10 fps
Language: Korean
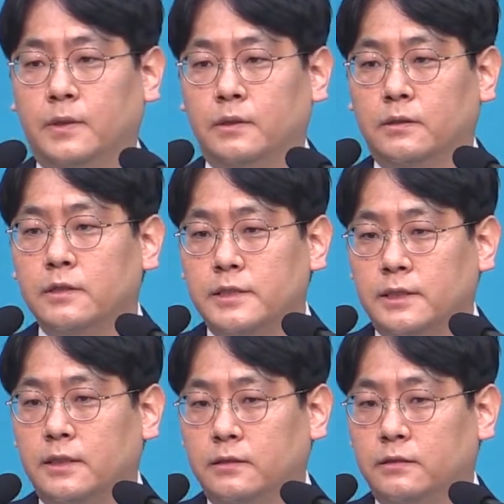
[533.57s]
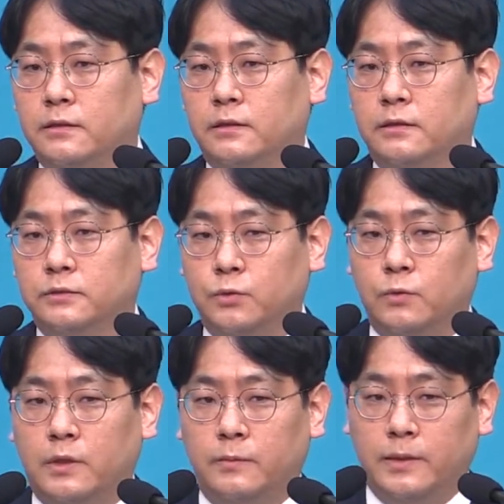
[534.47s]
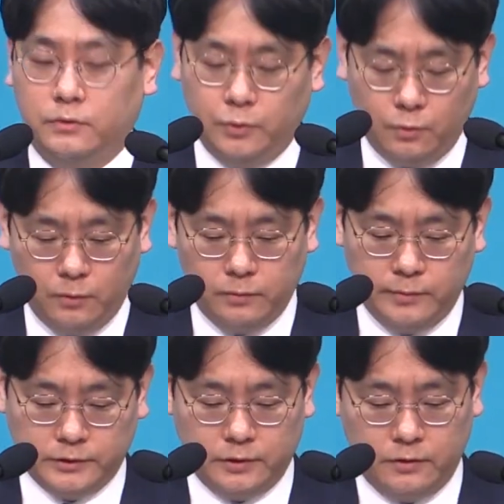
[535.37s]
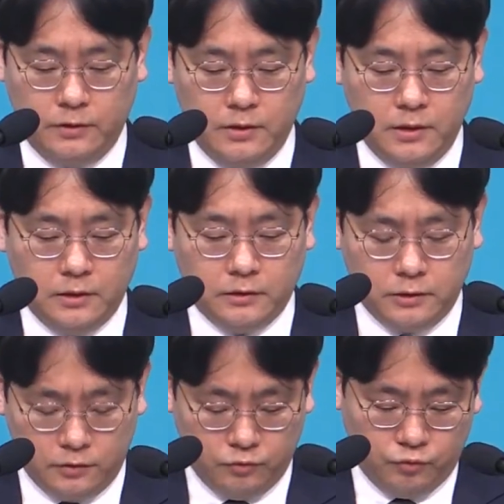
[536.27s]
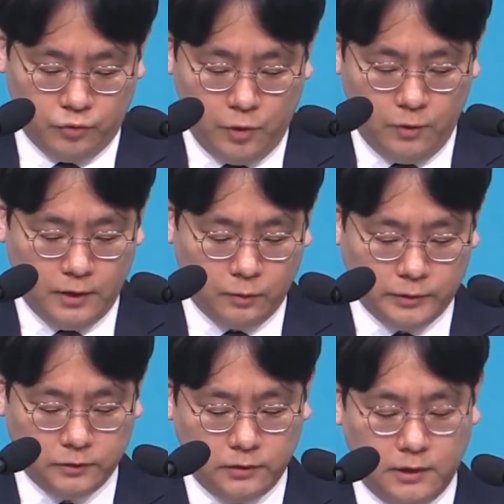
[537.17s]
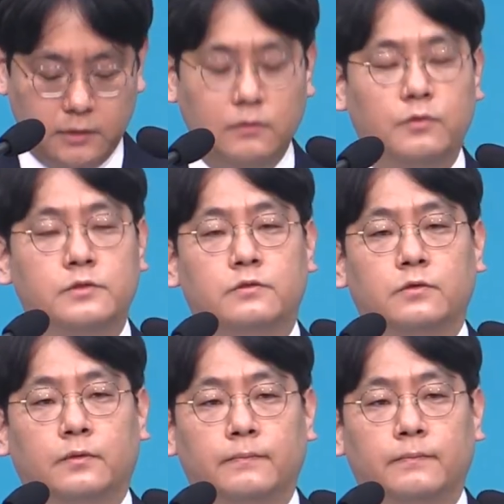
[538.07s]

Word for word: 그 시간들을 손꼽으면서 그들은 두려워하고 있었다라는 것이죠.